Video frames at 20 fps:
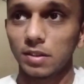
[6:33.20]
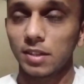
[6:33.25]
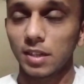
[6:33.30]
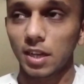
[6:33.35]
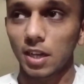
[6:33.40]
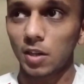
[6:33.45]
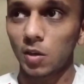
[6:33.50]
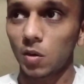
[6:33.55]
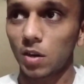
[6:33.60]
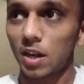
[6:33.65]

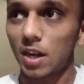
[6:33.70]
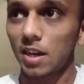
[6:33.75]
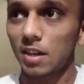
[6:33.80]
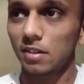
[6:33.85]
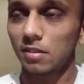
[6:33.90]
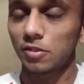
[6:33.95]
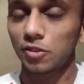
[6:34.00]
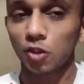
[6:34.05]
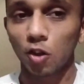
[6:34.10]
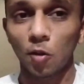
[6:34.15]
और इसी के
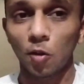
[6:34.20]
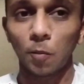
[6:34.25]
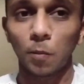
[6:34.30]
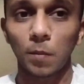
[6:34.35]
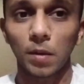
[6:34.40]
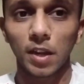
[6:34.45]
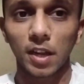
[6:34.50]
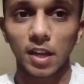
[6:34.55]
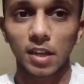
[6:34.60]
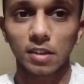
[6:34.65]
दौरान
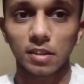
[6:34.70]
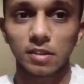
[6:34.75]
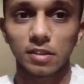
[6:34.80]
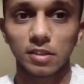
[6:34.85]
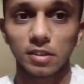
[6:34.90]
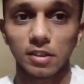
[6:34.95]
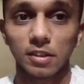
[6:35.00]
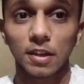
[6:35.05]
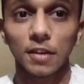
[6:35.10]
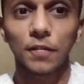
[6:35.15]
शॉप पे
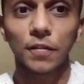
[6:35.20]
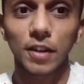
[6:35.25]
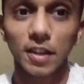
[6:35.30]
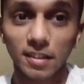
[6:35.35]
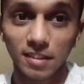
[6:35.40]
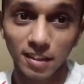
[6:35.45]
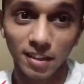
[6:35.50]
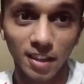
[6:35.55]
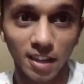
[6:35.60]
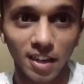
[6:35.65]
एक
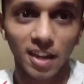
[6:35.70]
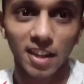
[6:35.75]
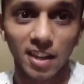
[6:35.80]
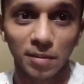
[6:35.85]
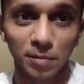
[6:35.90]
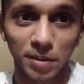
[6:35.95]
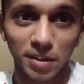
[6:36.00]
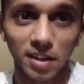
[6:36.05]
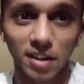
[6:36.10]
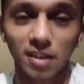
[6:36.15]
रेफरेंस
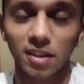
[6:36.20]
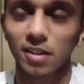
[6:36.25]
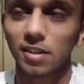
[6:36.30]
निकल आया